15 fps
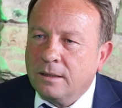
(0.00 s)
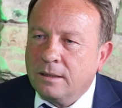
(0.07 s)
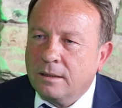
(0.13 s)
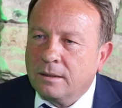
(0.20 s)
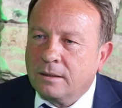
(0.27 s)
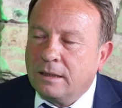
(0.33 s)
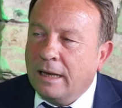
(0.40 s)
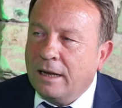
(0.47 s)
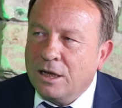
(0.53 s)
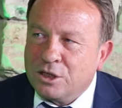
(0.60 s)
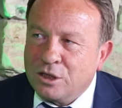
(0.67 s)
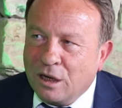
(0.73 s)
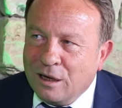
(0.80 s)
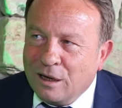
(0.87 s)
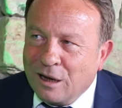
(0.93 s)
e,
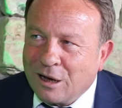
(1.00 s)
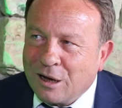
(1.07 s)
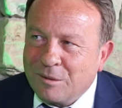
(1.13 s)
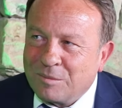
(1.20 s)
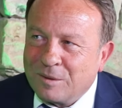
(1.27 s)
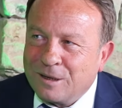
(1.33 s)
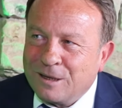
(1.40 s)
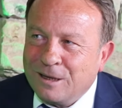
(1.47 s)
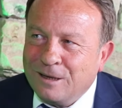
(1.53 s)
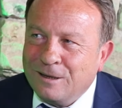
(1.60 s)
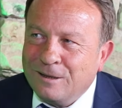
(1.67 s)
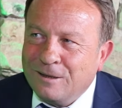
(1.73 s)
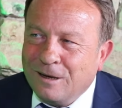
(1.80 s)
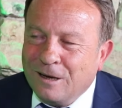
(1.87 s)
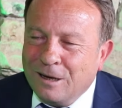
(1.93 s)
Keleş Ali lakaplı
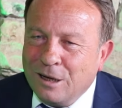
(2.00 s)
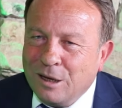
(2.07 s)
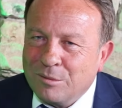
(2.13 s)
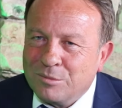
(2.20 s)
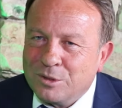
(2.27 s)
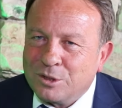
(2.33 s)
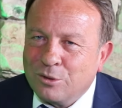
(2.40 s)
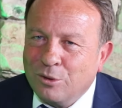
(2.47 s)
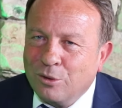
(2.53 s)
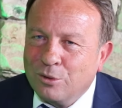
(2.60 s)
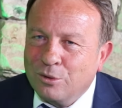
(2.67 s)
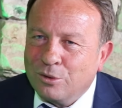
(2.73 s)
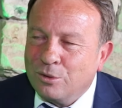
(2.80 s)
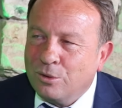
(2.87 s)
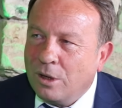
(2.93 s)
Ali abimizin
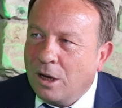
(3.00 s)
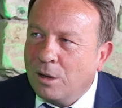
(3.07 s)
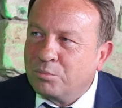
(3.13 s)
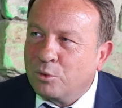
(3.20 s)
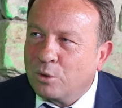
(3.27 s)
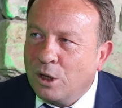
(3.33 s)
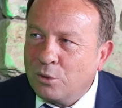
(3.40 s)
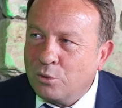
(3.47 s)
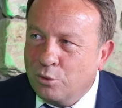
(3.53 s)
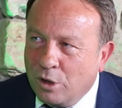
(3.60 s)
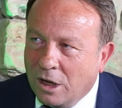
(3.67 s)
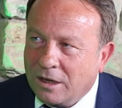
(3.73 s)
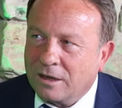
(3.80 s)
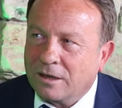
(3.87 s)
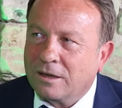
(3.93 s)
oğlu Abdullah
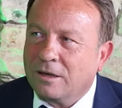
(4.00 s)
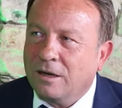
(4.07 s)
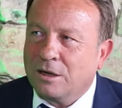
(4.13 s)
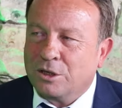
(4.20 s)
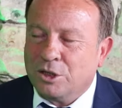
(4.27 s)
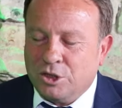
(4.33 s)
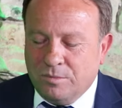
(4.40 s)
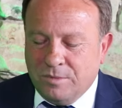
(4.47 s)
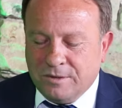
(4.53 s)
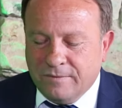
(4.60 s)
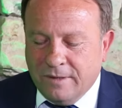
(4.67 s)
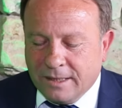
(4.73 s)
Ünan kardeşimiz